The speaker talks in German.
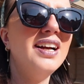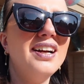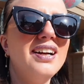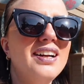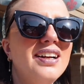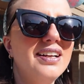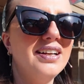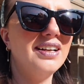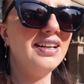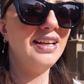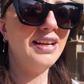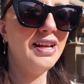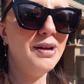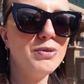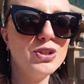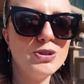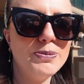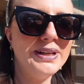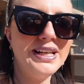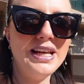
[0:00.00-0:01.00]
da
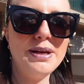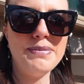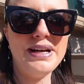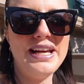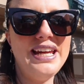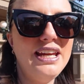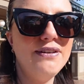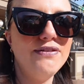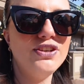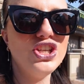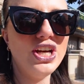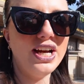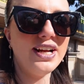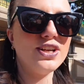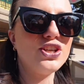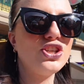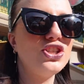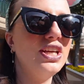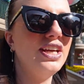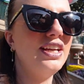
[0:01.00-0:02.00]
muss man ja immer ewig
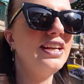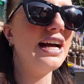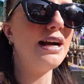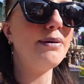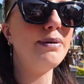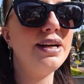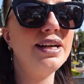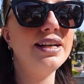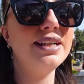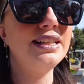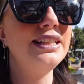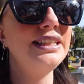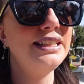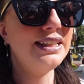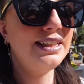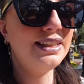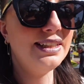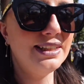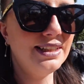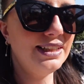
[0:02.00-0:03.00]
anstehen, aber
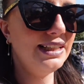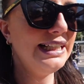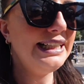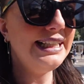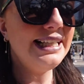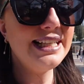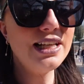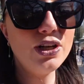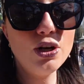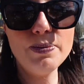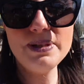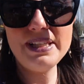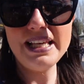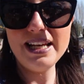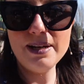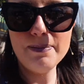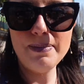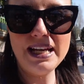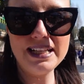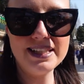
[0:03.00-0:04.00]
sie ist ja nur bis
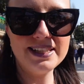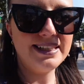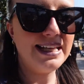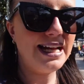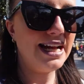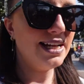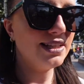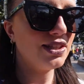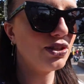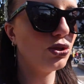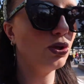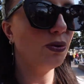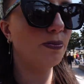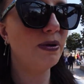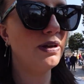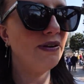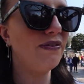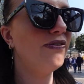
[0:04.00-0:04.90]
Ende März da zum